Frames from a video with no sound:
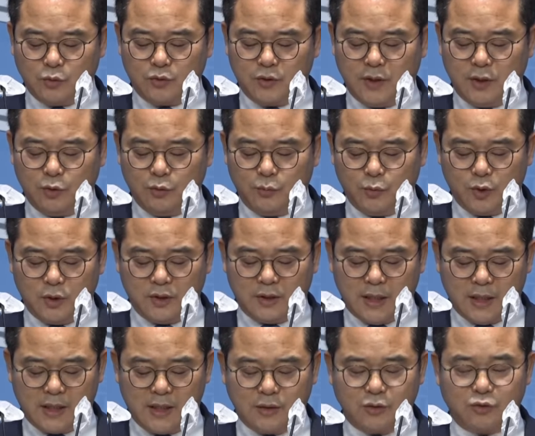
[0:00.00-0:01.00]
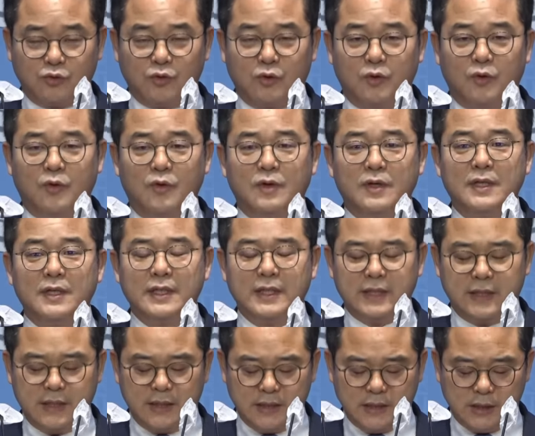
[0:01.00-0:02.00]
뭐 네. 뭐 이런 식으로 그
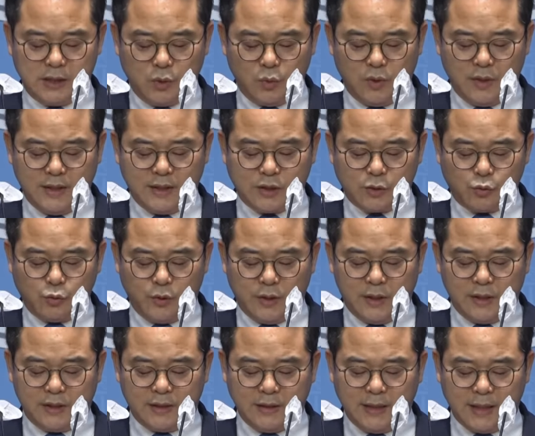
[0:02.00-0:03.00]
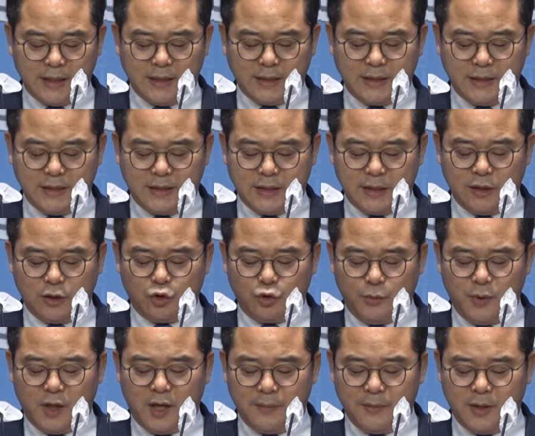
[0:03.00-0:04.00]
붙일 때 조금 더 하대 의미가 있잖아요. 네,
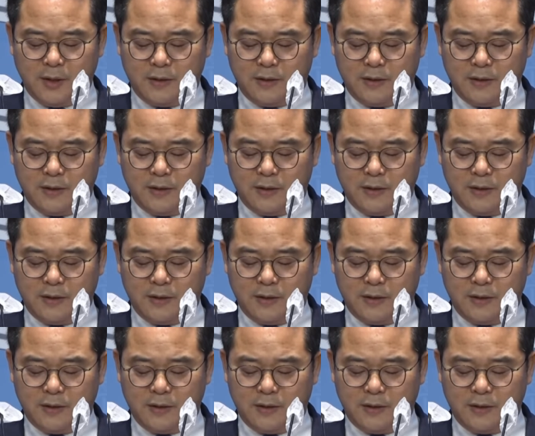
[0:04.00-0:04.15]
네.